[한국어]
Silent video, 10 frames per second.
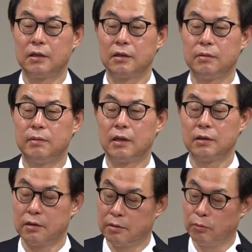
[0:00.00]
그래서 막
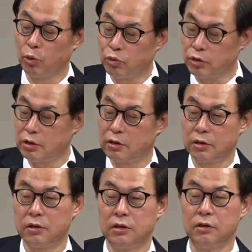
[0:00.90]
못도
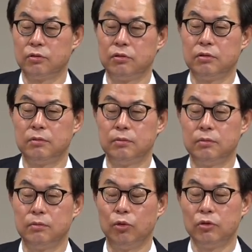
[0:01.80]
넣고
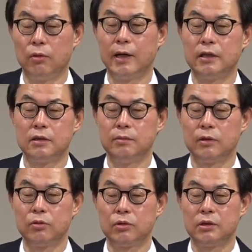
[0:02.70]
못 뭐 너무 많이
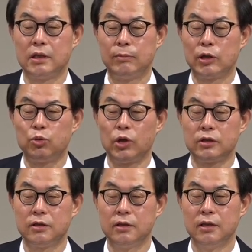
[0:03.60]
치면 또 나무가
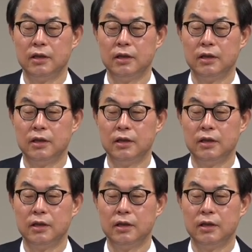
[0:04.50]
쪼개져.